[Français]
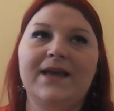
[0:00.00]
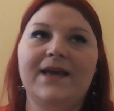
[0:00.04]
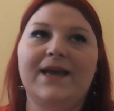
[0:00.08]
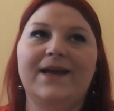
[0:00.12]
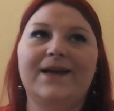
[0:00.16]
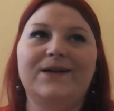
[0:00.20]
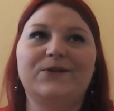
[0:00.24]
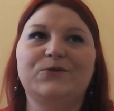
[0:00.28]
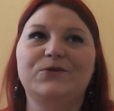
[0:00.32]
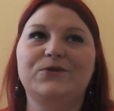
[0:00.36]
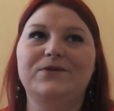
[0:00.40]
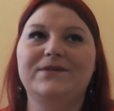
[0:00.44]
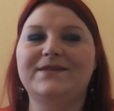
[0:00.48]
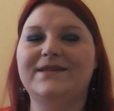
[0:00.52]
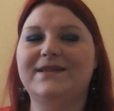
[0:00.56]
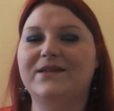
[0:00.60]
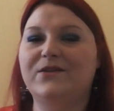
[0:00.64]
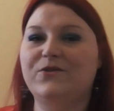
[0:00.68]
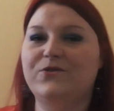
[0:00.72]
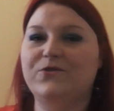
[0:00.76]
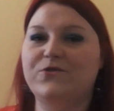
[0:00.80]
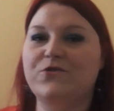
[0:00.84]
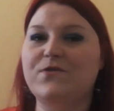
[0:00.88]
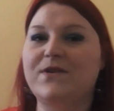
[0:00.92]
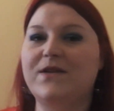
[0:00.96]
Et le truc c'est
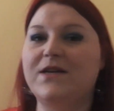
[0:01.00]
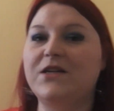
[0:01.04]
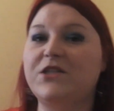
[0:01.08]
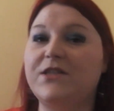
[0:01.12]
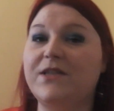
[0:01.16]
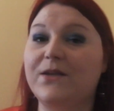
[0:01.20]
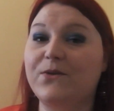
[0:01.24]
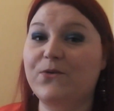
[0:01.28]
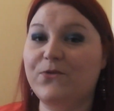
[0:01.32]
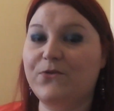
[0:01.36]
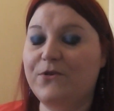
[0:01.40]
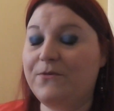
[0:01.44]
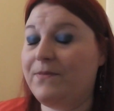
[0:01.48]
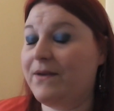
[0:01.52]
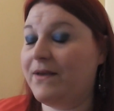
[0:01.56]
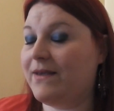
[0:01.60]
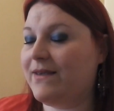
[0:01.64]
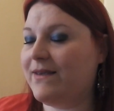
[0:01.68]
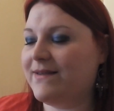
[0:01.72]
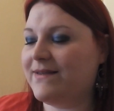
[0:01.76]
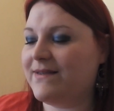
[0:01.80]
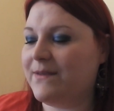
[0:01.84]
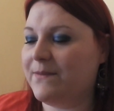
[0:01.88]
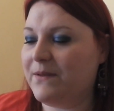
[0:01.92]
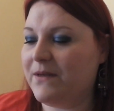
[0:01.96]
que j'en ai acheté que deux
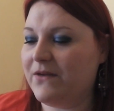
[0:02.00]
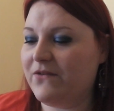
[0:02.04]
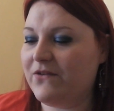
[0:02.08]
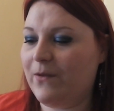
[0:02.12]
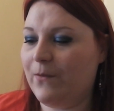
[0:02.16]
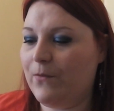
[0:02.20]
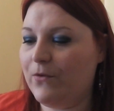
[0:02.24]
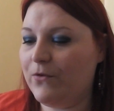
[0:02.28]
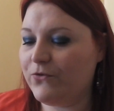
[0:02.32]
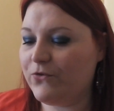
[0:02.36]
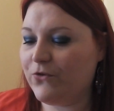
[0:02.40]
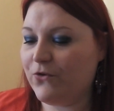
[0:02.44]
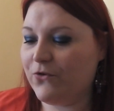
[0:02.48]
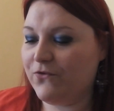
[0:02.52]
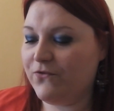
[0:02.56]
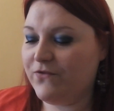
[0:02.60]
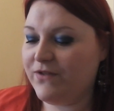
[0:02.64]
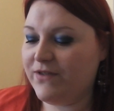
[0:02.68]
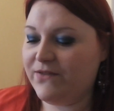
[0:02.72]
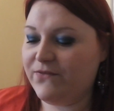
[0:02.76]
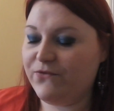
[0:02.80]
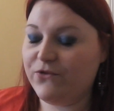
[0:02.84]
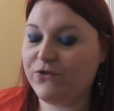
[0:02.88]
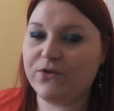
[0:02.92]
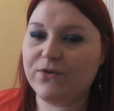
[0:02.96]
paquets, ça part vraiment trop
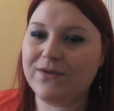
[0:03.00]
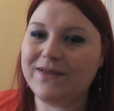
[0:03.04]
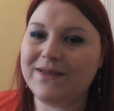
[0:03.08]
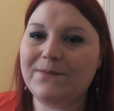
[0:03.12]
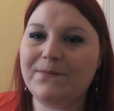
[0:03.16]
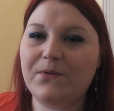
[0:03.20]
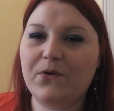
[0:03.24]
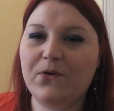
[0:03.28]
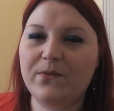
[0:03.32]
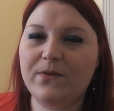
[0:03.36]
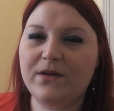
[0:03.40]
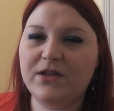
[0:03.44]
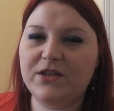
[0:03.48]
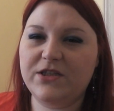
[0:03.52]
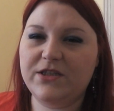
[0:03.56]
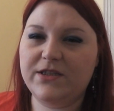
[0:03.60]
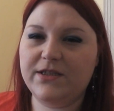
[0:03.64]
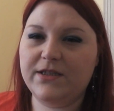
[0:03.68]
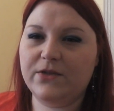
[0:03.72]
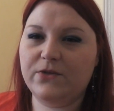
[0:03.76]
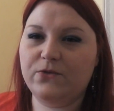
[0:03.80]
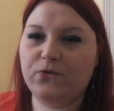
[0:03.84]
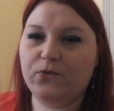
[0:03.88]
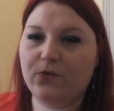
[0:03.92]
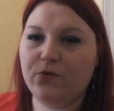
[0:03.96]
vite vu qu'il n'y en a pas en Belgique.
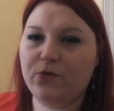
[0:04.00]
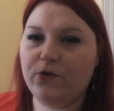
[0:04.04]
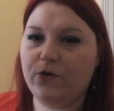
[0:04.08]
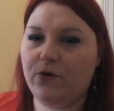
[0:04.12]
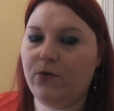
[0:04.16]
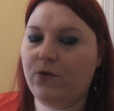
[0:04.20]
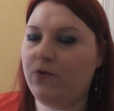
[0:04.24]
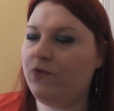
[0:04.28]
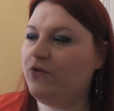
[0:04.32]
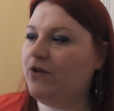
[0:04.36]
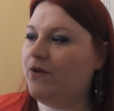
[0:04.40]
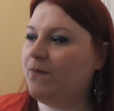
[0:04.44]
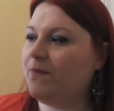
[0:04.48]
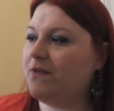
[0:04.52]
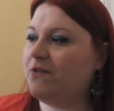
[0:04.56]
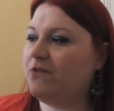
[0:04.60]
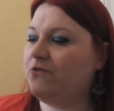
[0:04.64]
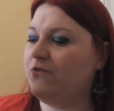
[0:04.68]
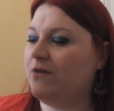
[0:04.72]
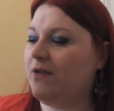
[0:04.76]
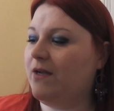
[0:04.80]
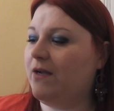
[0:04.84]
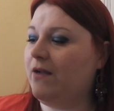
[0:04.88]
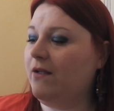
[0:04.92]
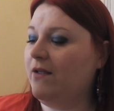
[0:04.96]
Donc euh, on lui a pris
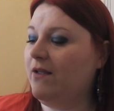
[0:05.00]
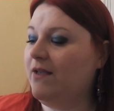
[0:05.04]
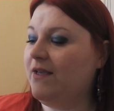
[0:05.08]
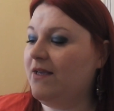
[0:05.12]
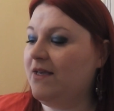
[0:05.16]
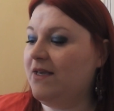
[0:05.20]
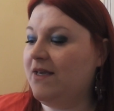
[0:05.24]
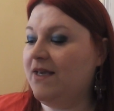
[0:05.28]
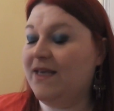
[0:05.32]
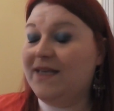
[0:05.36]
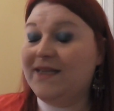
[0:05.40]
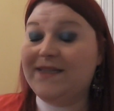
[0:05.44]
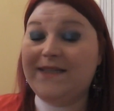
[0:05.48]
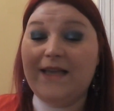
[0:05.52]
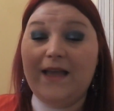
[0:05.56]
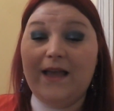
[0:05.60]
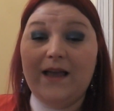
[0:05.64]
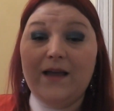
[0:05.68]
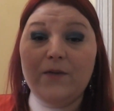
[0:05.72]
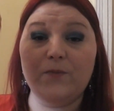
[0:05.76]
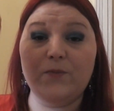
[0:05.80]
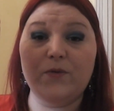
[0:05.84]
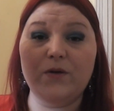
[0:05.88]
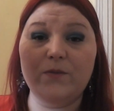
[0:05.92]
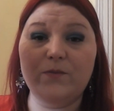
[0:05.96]
cela et c'est
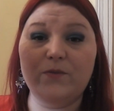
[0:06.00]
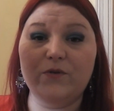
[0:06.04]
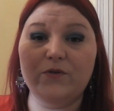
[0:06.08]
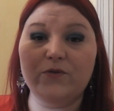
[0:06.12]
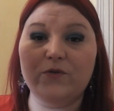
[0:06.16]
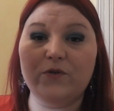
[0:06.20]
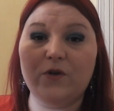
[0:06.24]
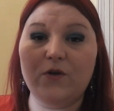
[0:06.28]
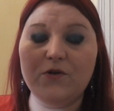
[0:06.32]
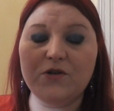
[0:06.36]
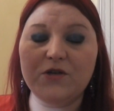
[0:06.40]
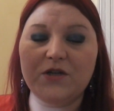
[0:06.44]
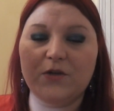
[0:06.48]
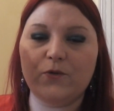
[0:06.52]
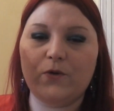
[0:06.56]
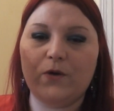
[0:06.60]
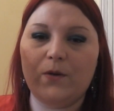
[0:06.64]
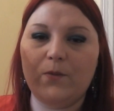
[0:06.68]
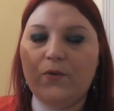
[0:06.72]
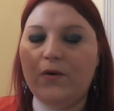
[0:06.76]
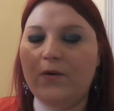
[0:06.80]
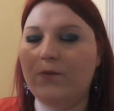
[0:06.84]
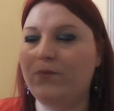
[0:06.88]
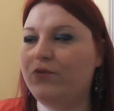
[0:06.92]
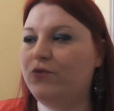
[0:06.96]
un point pour une tranche et trois
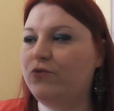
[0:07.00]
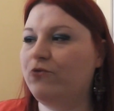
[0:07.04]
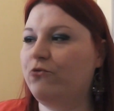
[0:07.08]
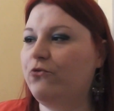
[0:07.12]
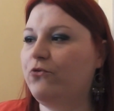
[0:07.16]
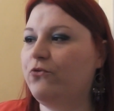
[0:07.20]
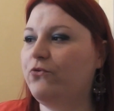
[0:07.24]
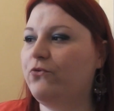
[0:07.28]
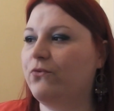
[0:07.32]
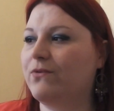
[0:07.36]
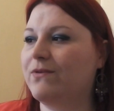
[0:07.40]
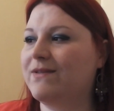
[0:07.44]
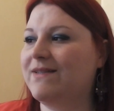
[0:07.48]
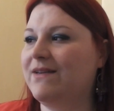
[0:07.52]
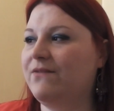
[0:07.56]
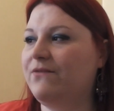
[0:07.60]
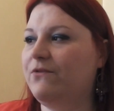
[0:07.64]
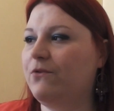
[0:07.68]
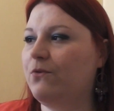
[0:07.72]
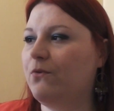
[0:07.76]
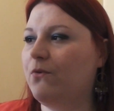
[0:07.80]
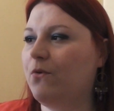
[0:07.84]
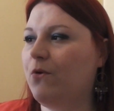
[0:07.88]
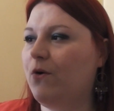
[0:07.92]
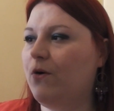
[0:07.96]
points pour deux donc ça
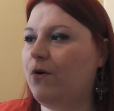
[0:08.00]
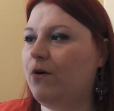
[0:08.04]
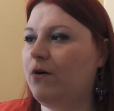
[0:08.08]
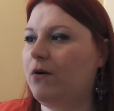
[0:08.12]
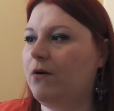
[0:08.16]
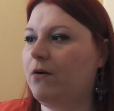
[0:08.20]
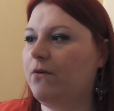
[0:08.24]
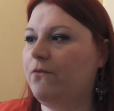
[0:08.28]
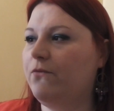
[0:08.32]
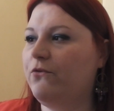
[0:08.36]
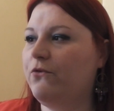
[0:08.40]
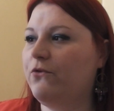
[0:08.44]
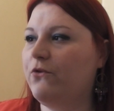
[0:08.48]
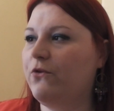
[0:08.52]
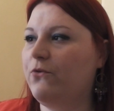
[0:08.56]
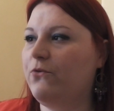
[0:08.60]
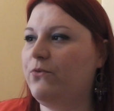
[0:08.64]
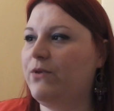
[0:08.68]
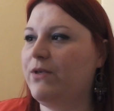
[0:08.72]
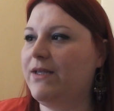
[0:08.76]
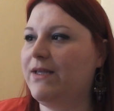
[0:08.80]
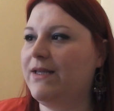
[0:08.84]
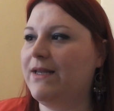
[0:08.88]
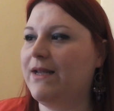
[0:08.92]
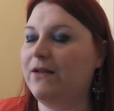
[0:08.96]
va encore euh, vu que
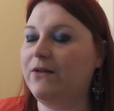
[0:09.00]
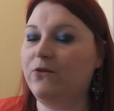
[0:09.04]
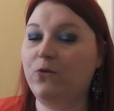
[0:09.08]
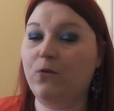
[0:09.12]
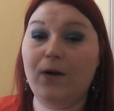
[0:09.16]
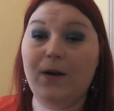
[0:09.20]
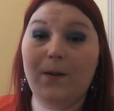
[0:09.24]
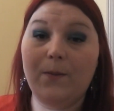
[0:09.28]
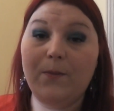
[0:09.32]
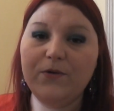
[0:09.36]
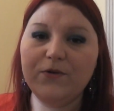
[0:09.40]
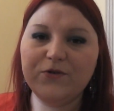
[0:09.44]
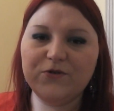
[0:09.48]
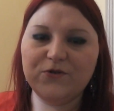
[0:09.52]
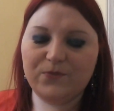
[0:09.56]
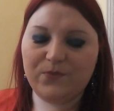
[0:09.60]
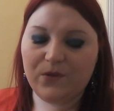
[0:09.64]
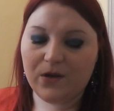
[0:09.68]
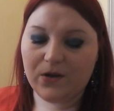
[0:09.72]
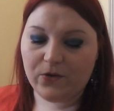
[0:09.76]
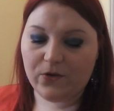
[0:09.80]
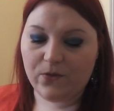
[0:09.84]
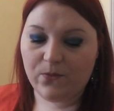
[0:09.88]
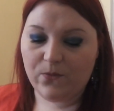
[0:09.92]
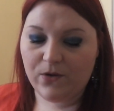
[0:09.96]
lui il a le droit à plus de
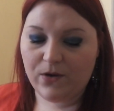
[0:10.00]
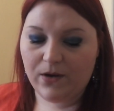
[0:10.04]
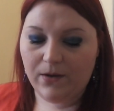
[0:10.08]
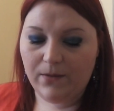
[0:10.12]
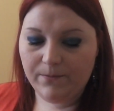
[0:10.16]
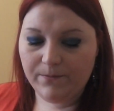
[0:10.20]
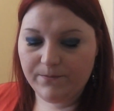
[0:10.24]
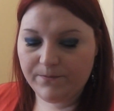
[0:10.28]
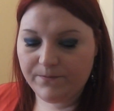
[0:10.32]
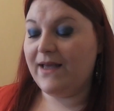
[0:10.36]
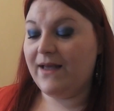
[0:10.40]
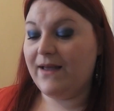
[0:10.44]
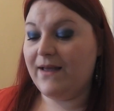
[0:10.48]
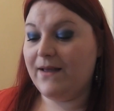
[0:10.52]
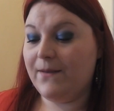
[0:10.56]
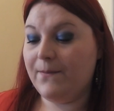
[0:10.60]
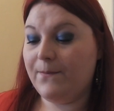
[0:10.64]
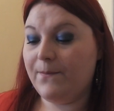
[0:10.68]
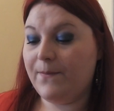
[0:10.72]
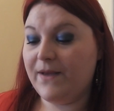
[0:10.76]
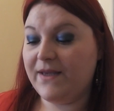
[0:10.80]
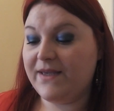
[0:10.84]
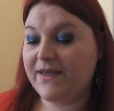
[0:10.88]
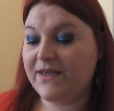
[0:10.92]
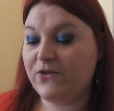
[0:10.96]
points que moi. Un
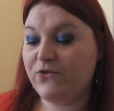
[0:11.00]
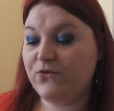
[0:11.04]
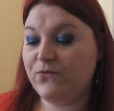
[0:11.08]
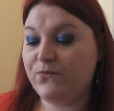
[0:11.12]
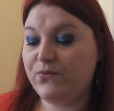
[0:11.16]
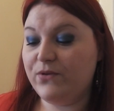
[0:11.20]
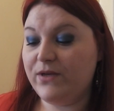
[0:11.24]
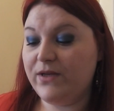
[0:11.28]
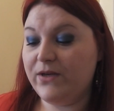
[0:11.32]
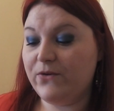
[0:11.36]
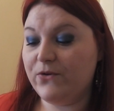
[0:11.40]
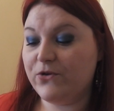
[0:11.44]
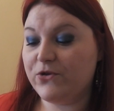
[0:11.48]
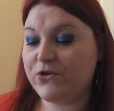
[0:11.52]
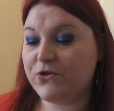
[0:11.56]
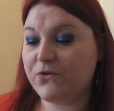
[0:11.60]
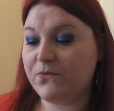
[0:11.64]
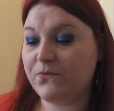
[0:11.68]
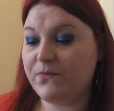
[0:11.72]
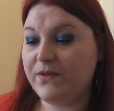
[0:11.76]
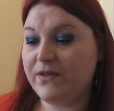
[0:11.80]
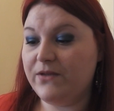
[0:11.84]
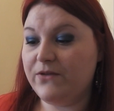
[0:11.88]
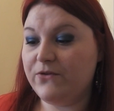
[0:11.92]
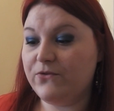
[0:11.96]
paquet de poulet aux
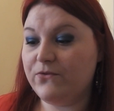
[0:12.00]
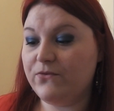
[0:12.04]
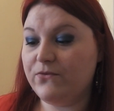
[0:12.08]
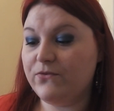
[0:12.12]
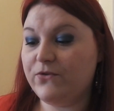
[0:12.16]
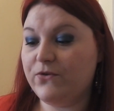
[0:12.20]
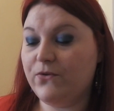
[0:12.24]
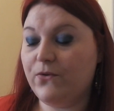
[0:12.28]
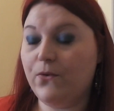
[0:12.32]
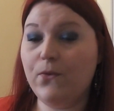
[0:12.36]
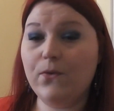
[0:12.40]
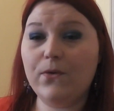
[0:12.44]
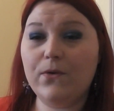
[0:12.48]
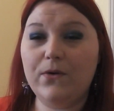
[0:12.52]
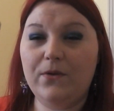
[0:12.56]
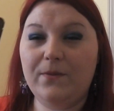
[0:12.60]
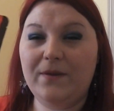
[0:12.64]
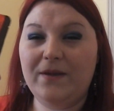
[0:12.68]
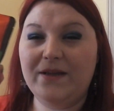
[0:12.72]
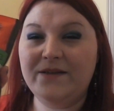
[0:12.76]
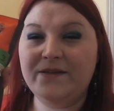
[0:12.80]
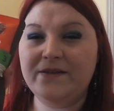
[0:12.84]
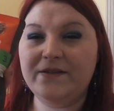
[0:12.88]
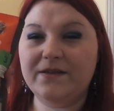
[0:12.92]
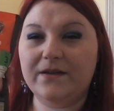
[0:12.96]
champignons de Oncle
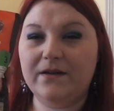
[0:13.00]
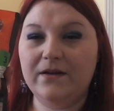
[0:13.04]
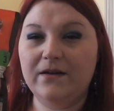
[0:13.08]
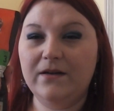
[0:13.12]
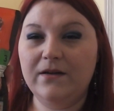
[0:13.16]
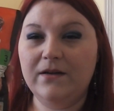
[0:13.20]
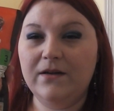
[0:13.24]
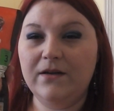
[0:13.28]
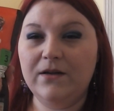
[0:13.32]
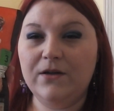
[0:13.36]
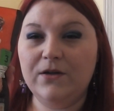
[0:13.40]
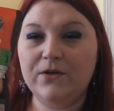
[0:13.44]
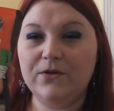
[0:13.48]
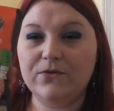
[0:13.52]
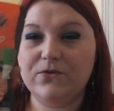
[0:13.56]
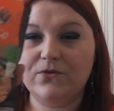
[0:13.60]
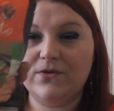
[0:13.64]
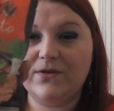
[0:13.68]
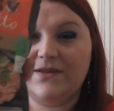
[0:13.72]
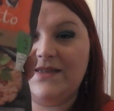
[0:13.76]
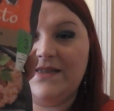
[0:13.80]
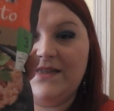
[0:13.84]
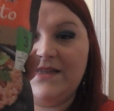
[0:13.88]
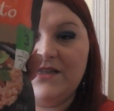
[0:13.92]
Benz. Donc c'est